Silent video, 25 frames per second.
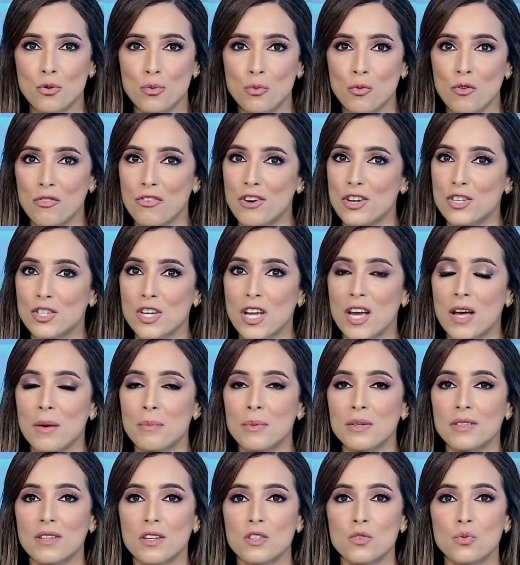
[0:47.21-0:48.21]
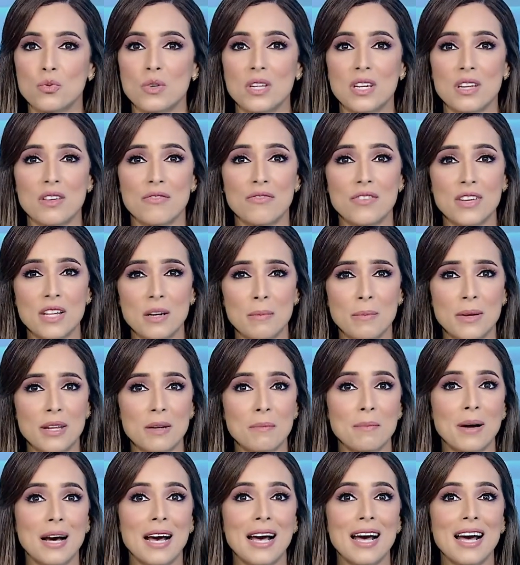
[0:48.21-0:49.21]
مفاجأة بتصوير
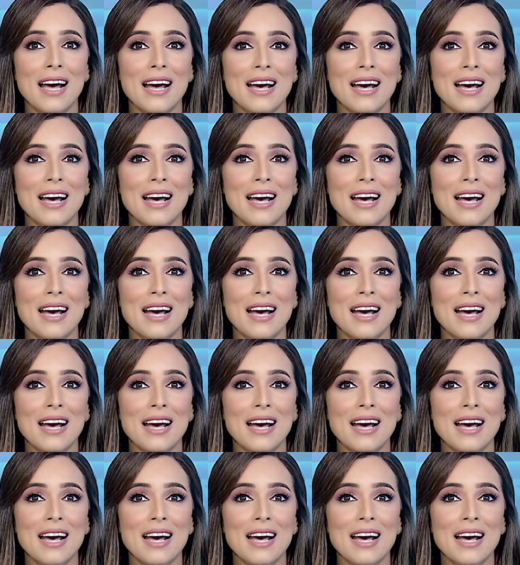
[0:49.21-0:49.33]
فيلم مع